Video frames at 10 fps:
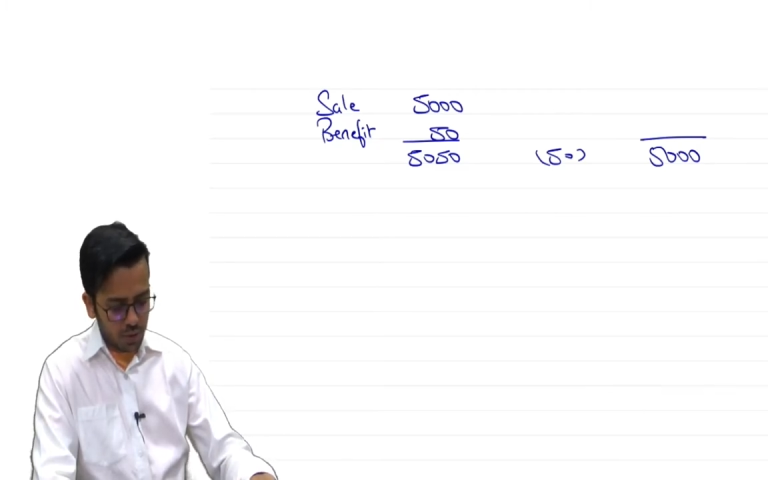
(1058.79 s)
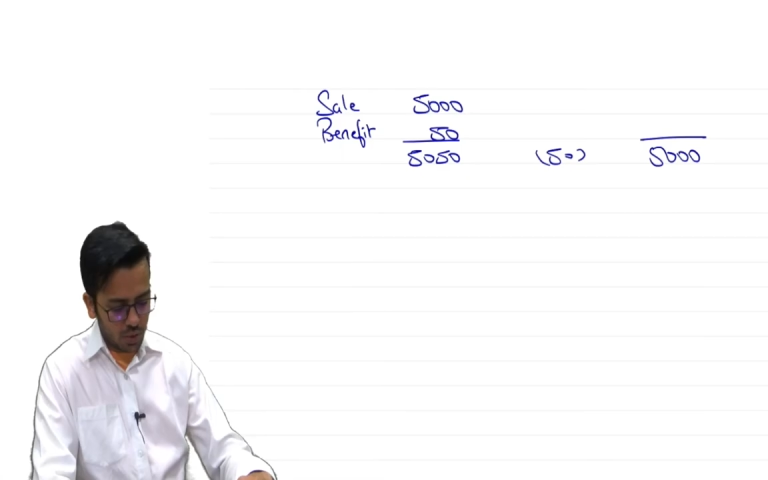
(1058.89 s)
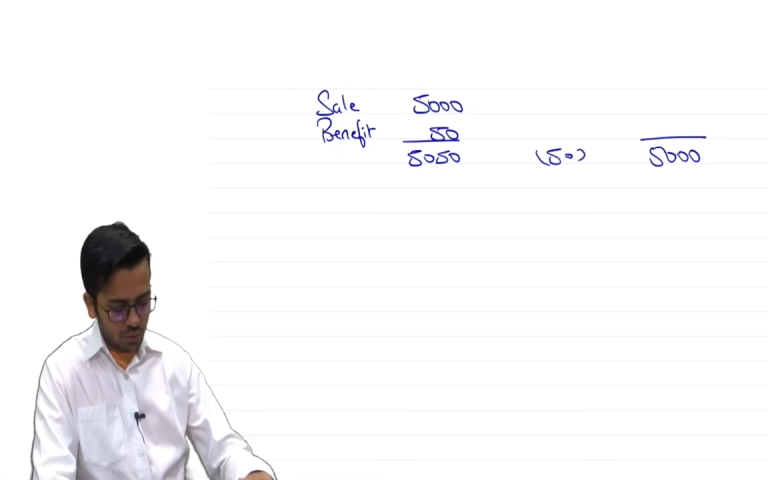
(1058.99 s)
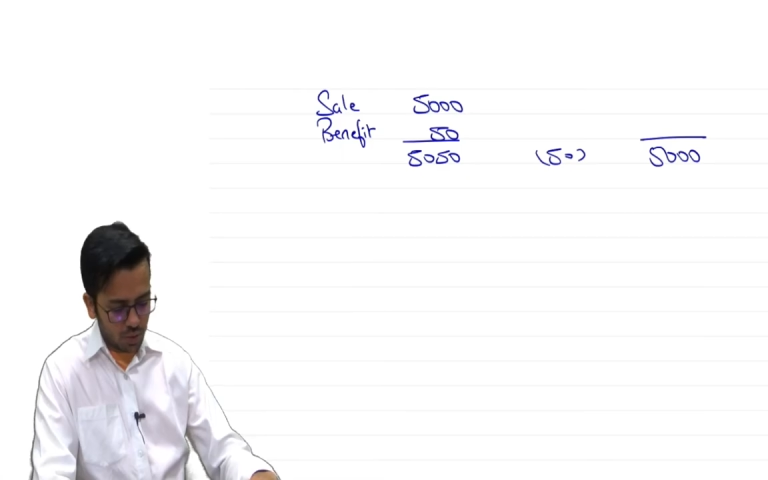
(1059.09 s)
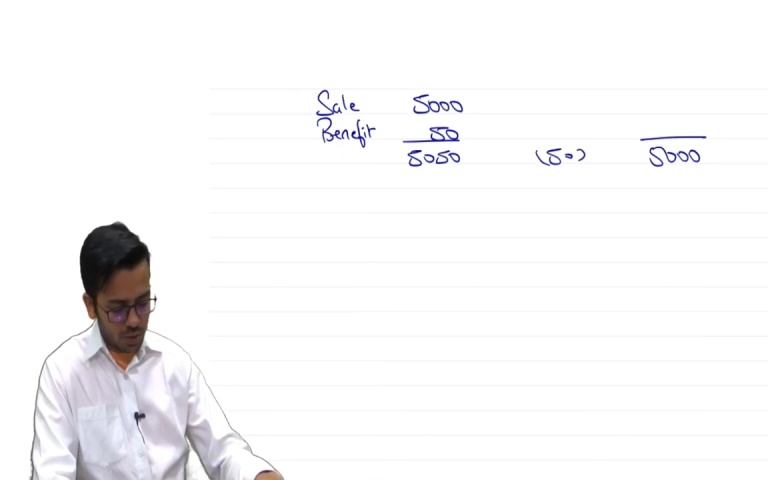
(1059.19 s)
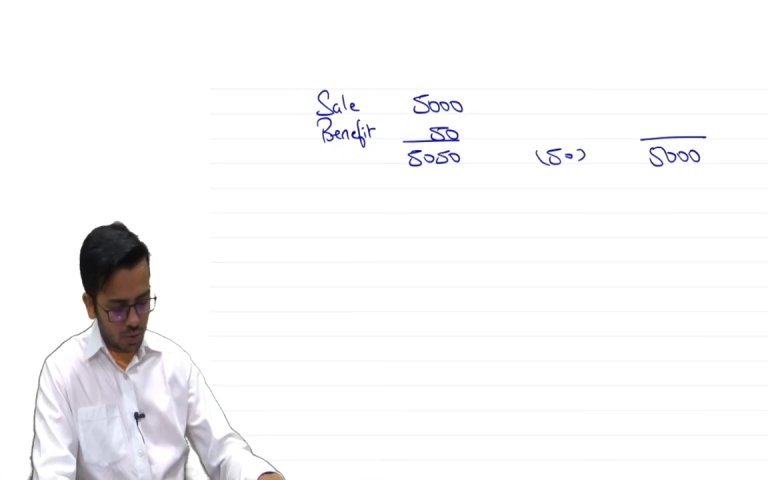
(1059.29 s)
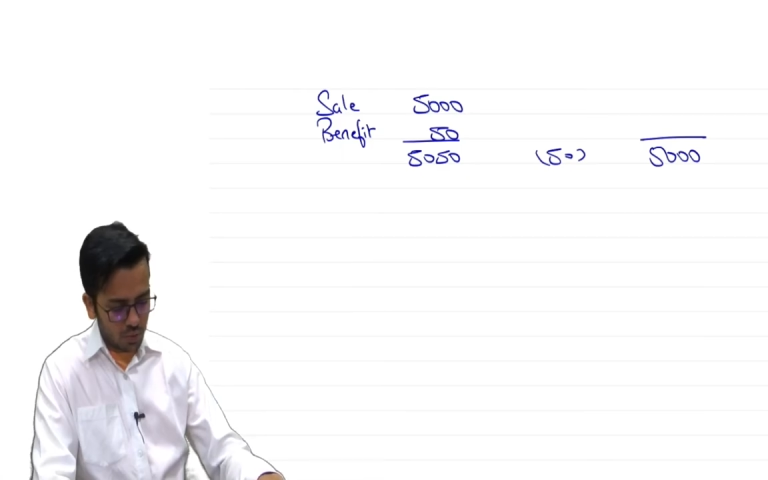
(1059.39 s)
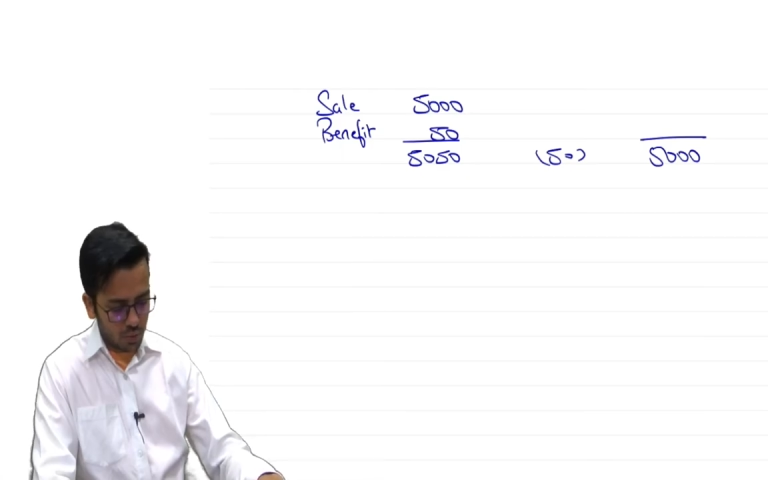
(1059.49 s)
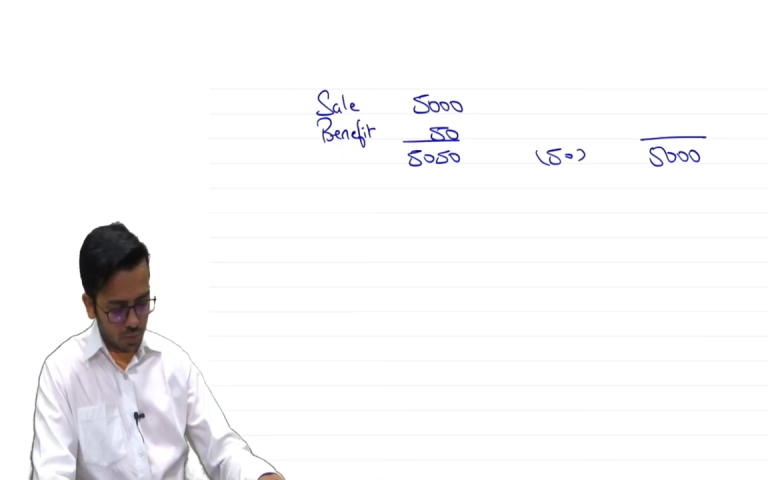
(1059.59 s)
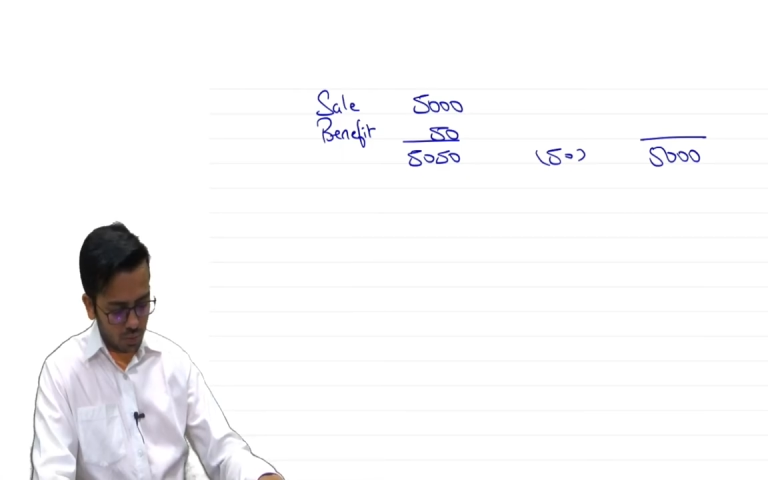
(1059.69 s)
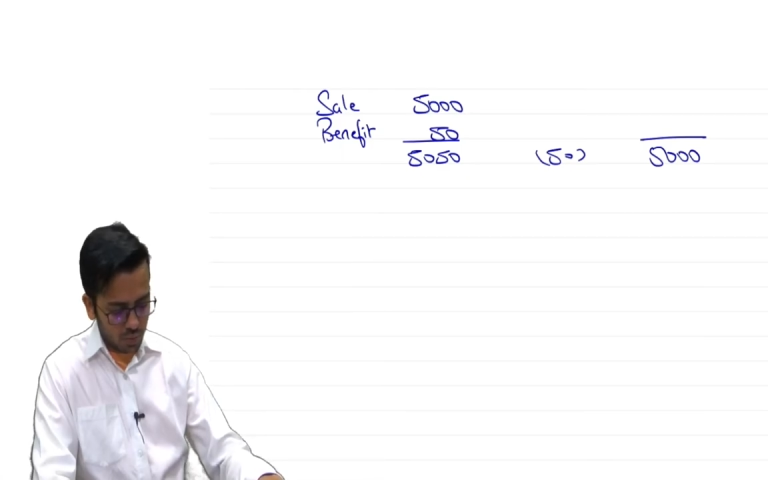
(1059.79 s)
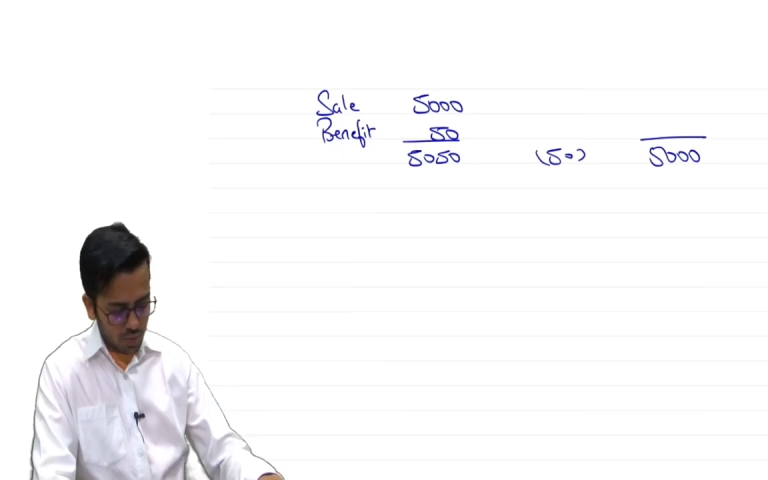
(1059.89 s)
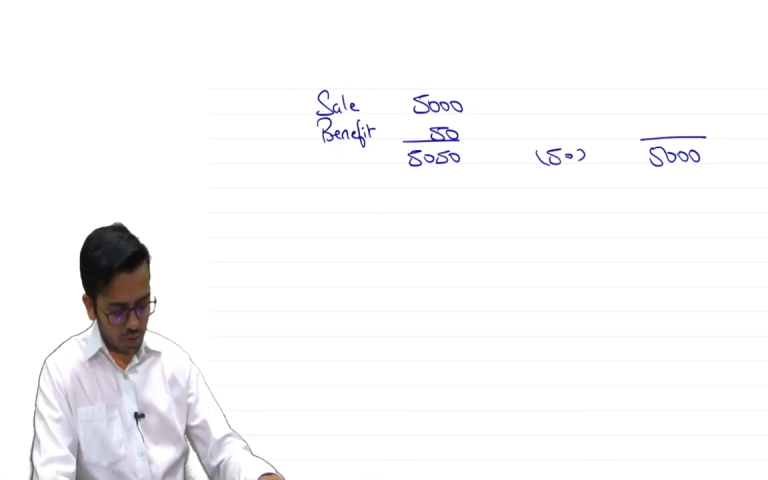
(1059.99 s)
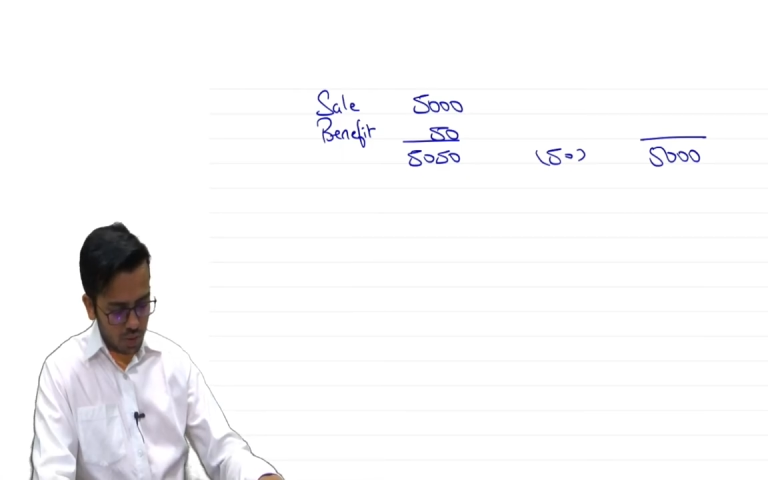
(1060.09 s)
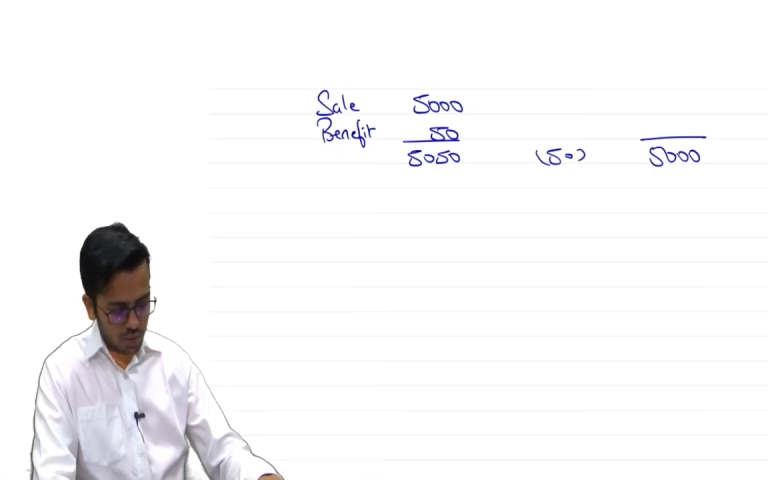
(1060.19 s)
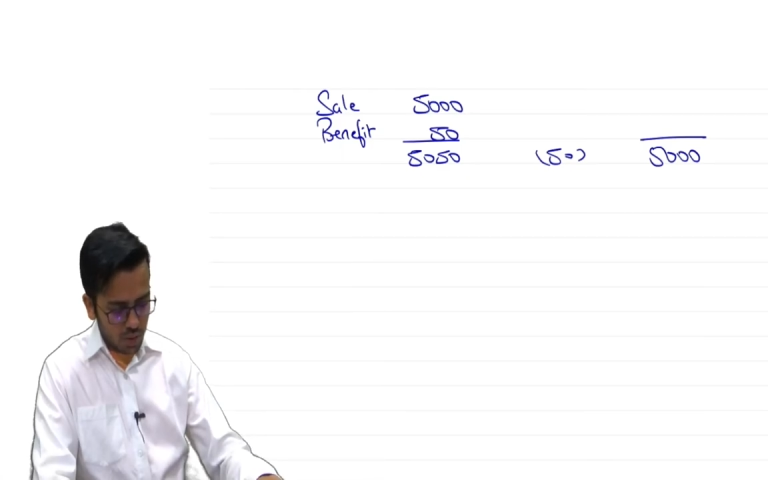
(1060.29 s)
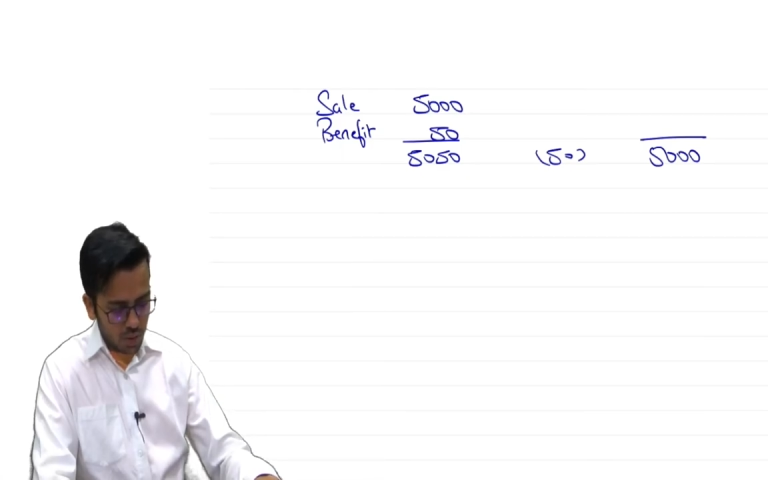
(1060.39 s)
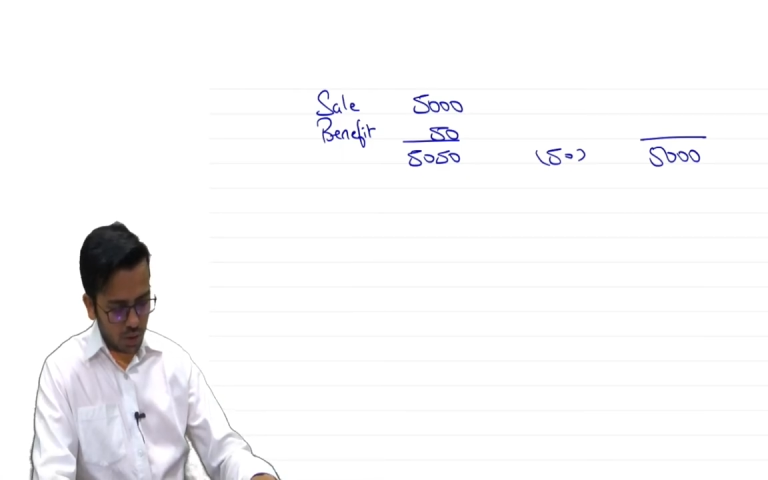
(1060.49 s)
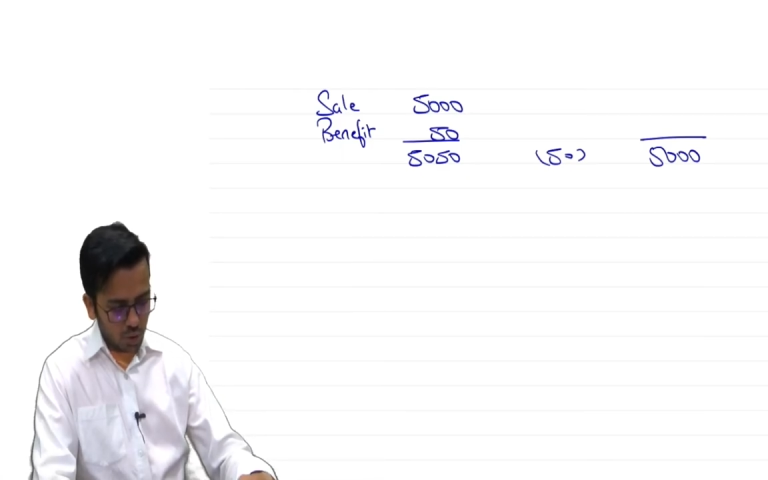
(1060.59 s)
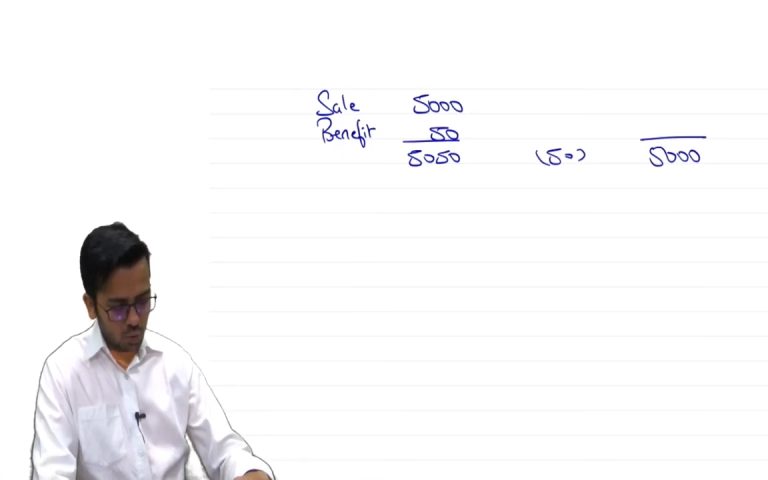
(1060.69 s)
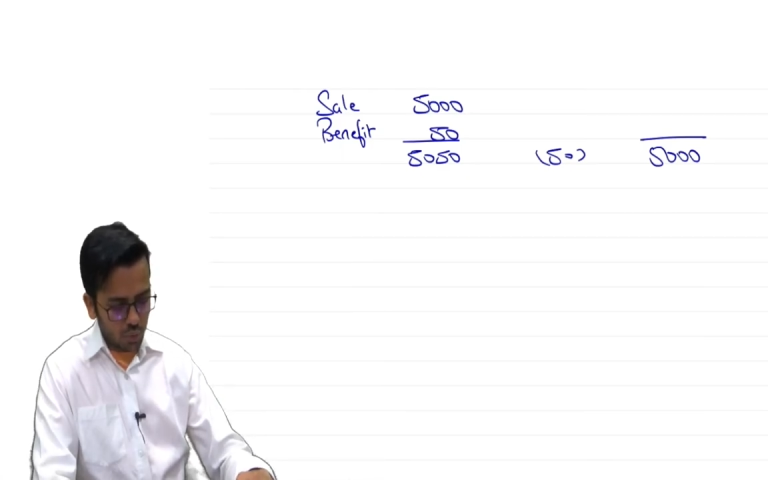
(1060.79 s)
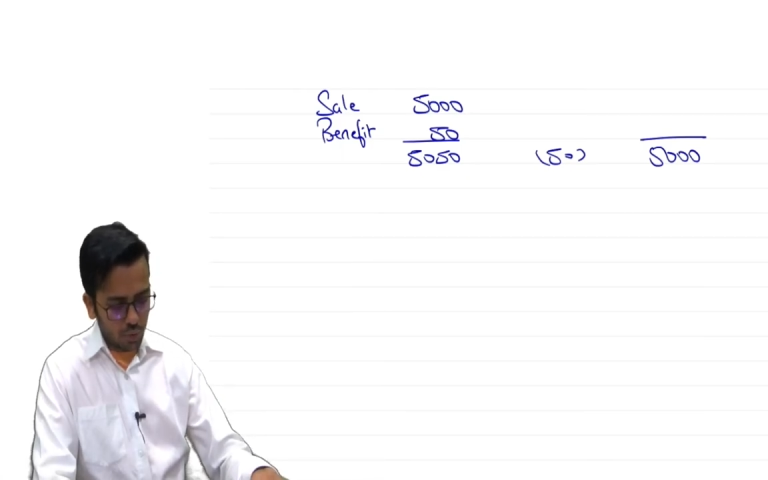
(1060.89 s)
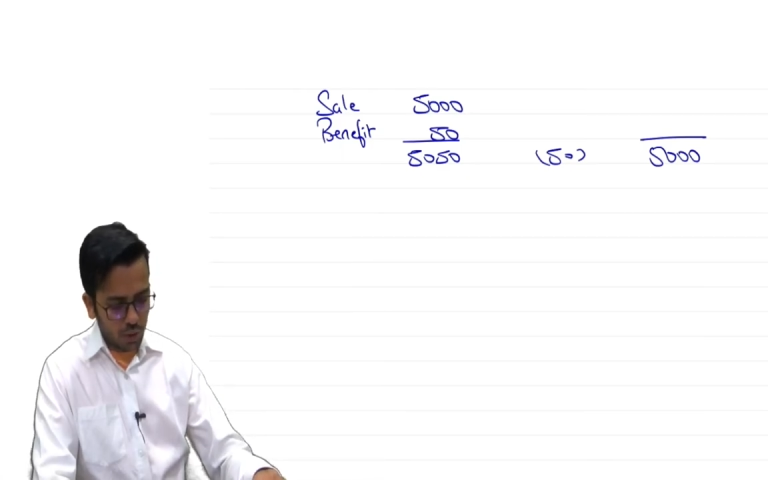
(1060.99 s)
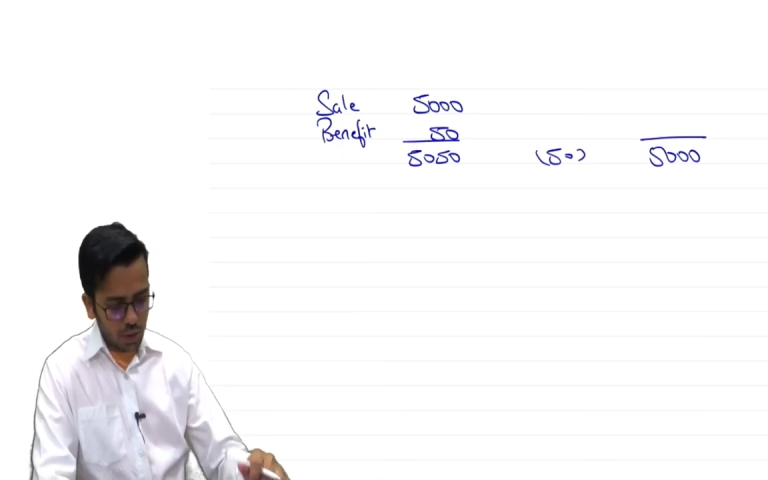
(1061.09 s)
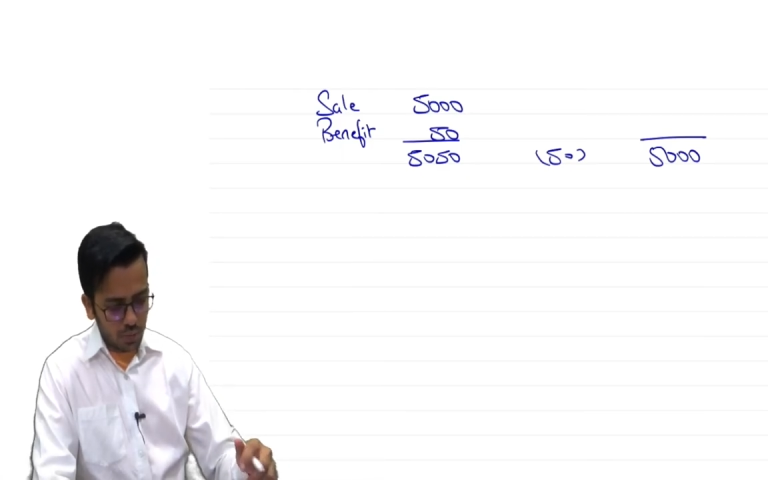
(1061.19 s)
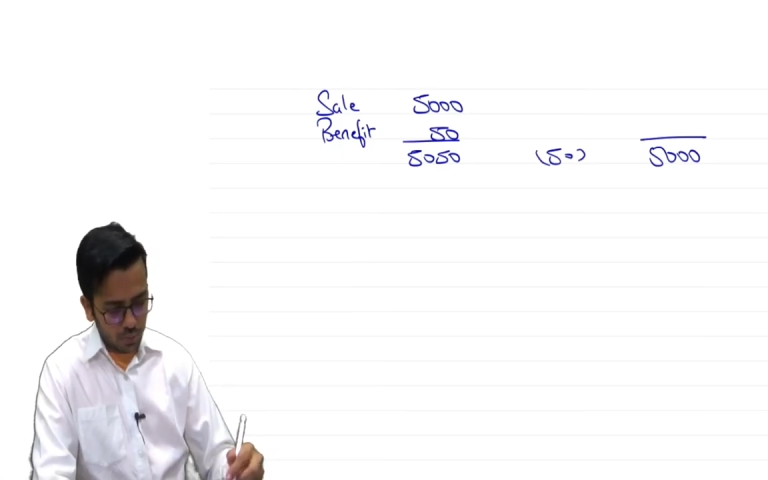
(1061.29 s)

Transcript: फाइव ज़ीरो फाइव ज़ीरो इंटू फिफ्टी